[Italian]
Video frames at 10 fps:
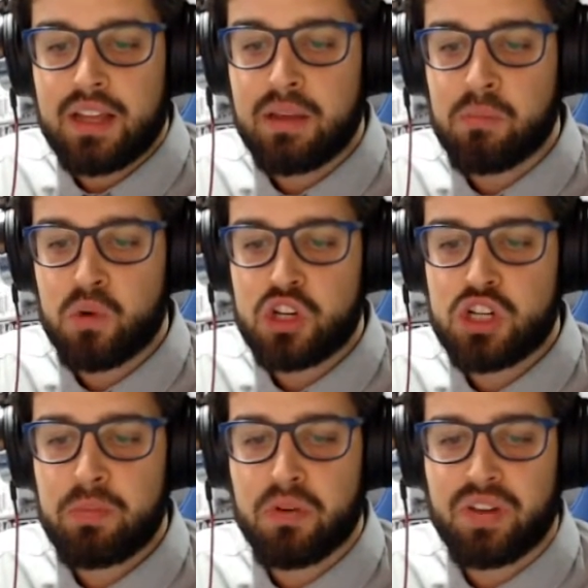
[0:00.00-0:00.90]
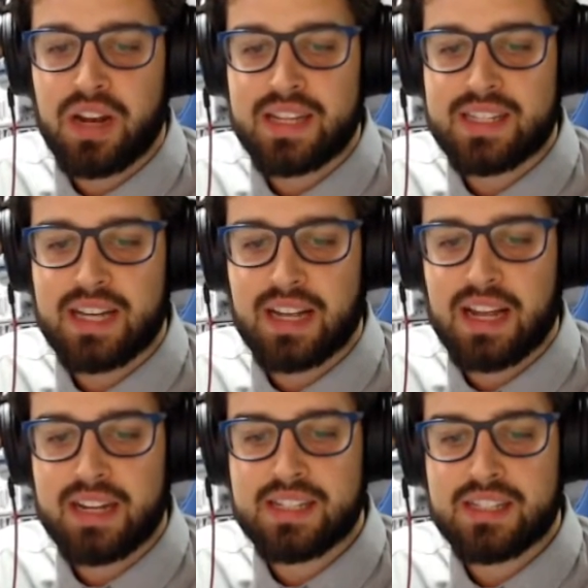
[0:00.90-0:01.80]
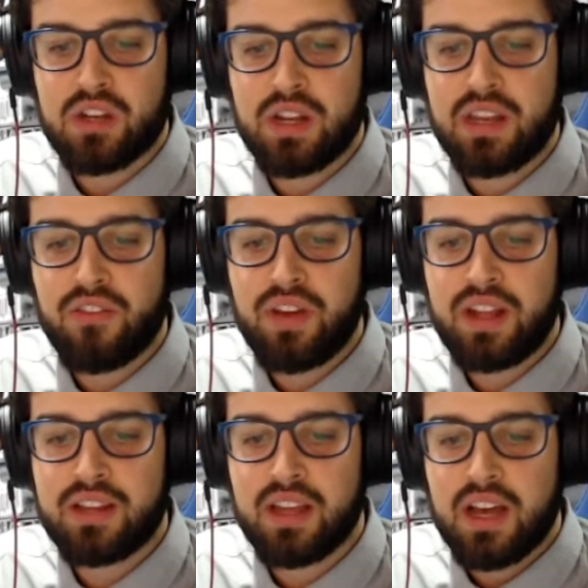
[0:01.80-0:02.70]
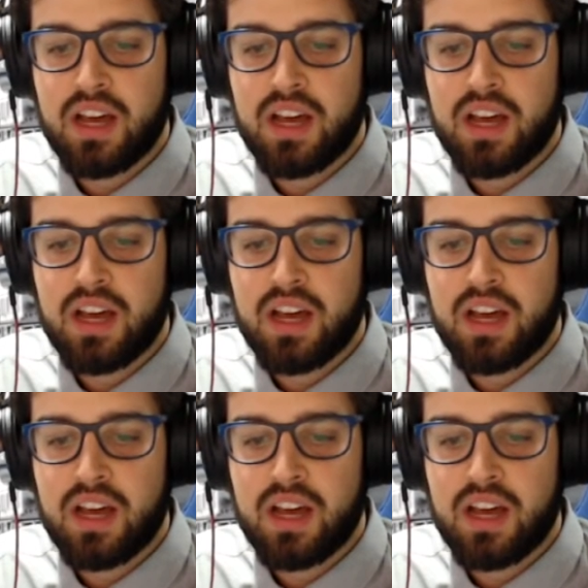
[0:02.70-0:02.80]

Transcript: in municipio, finalizzata la realizzazione di eventi,